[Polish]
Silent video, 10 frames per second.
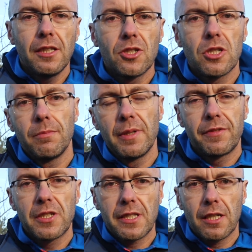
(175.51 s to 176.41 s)
i żeby
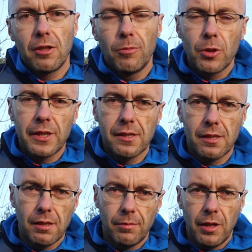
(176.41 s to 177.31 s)
wszystkie komórki
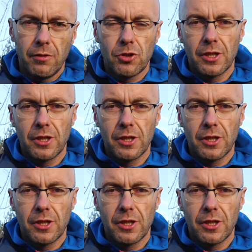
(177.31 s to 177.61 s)
ze sobą,